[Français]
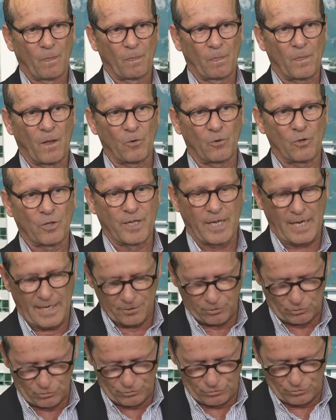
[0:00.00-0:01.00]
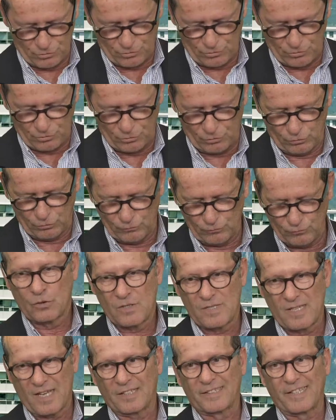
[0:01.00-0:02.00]
dans le cadre de
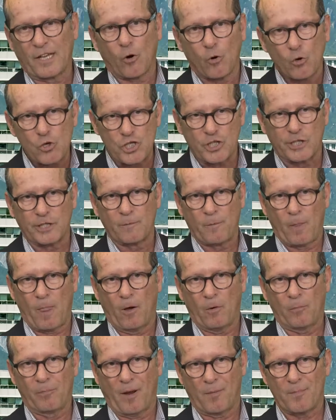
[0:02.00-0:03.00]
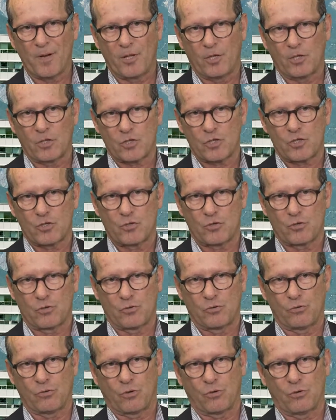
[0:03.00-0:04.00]
s'interroger en permanence
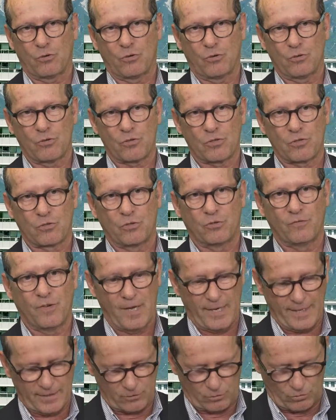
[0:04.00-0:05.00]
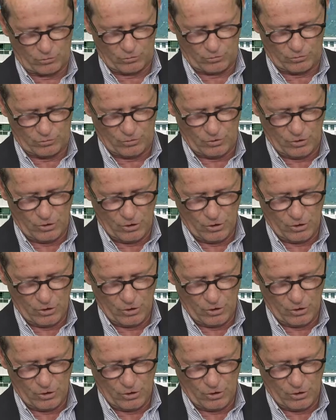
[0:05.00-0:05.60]
sur ce que va être